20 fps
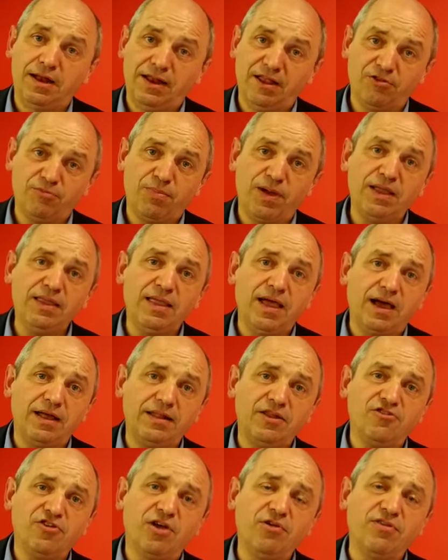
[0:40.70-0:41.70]
L'Espagne a
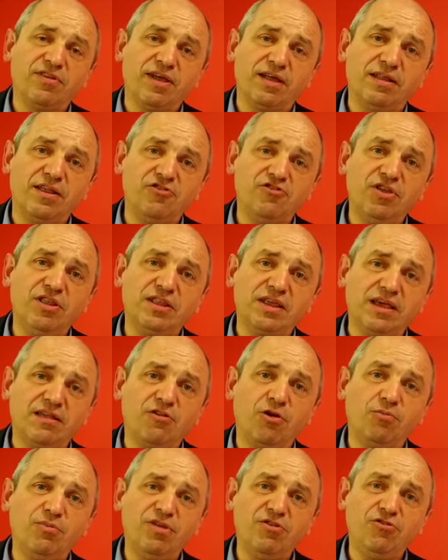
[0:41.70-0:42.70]
déjà une stratégie
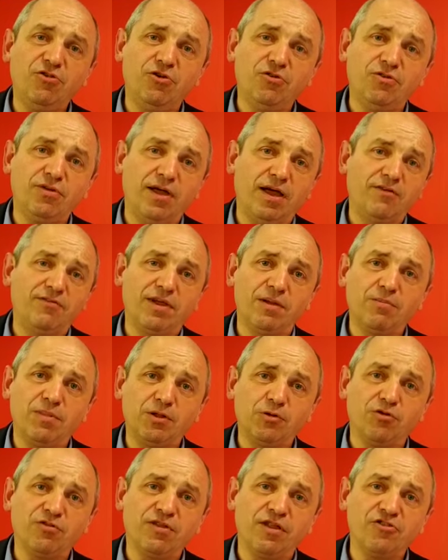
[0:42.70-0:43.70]
très ambitieuse avec
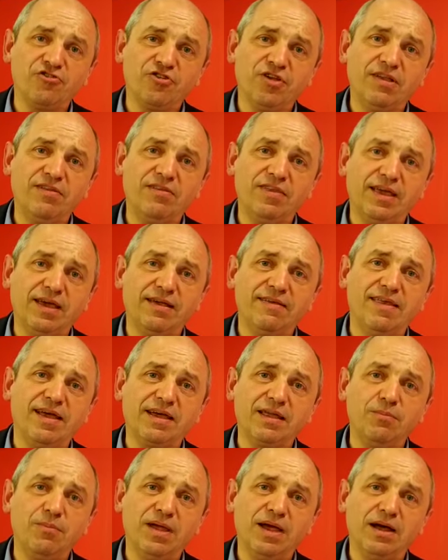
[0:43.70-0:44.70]
Pedro Sanchez, Teresa
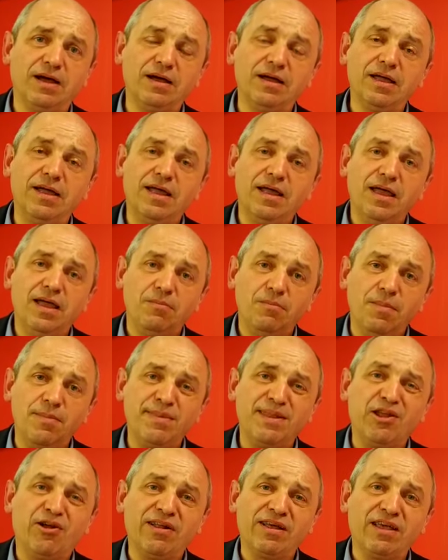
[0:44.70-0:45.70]
Ribera. Mais
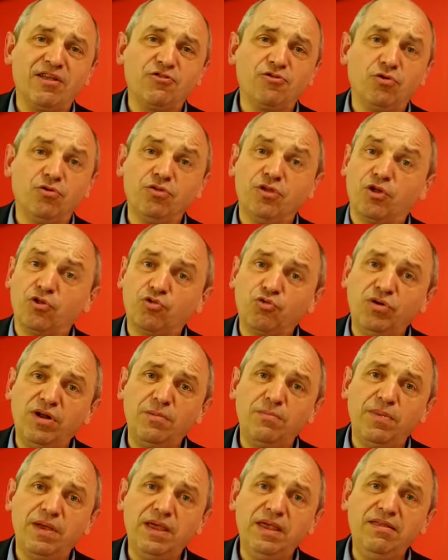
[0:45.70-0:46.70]
maintenant la question dans tous
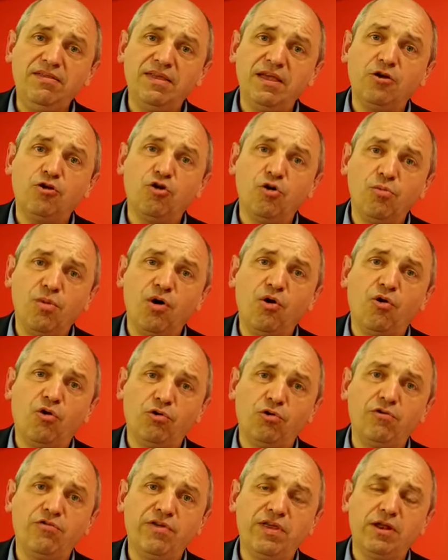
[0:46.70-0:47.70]
les pays, c'est comment on
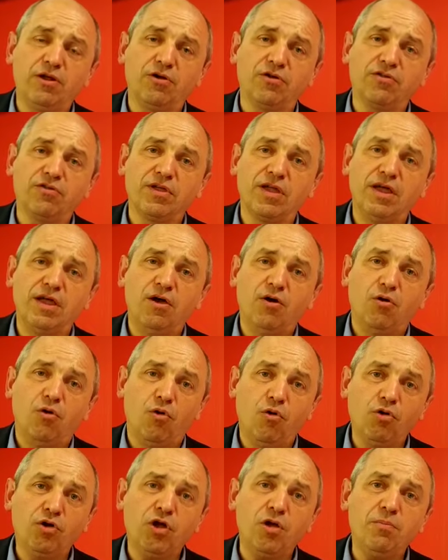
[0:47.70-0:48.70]
le finance.
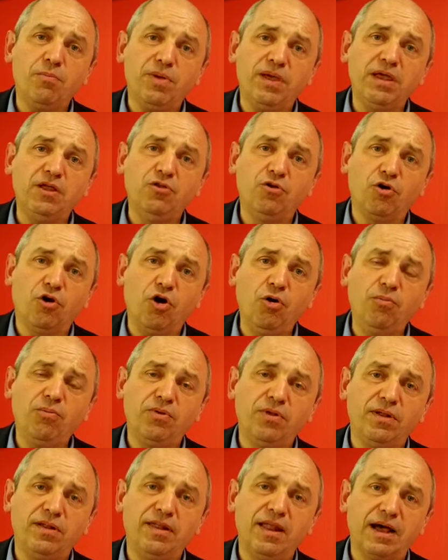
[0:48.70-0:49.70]
Aucun pays d'Europe
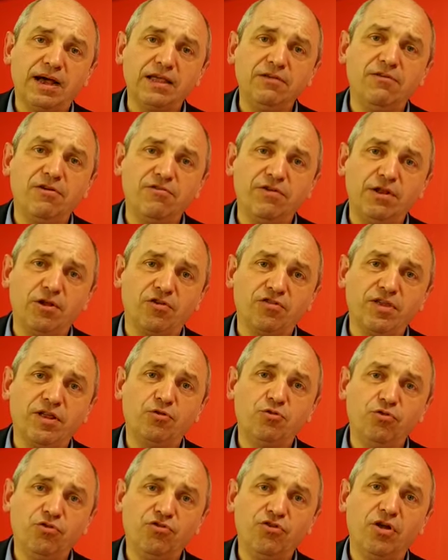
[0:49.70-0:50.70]
n'arrive à financer
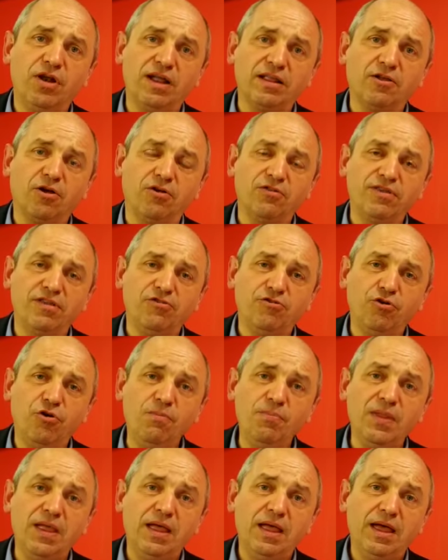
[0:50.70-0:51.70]
tout seul la
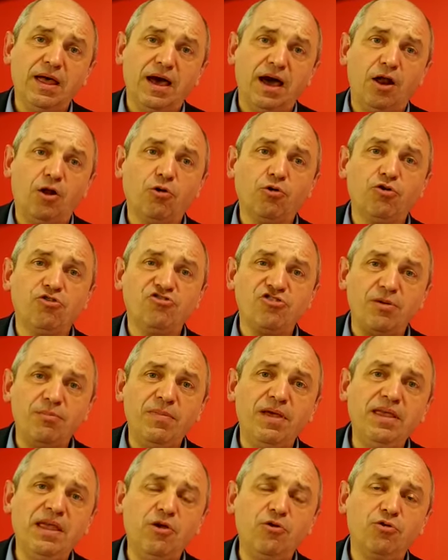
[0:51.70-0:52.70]
transition, alors que
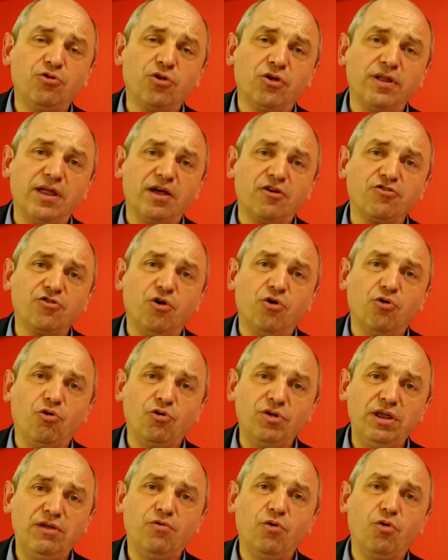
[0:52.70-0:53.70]
jamais il y a eu autant d'argent
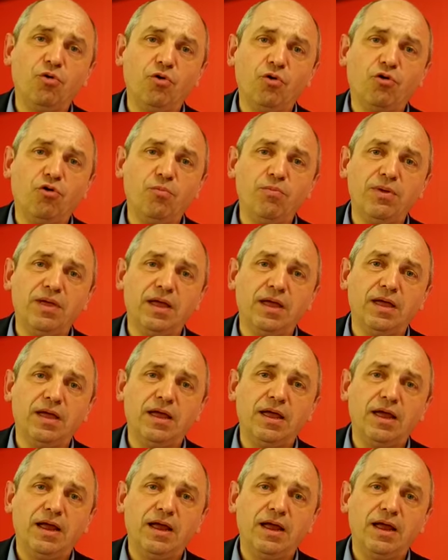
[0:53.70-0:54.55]
au niveau européen.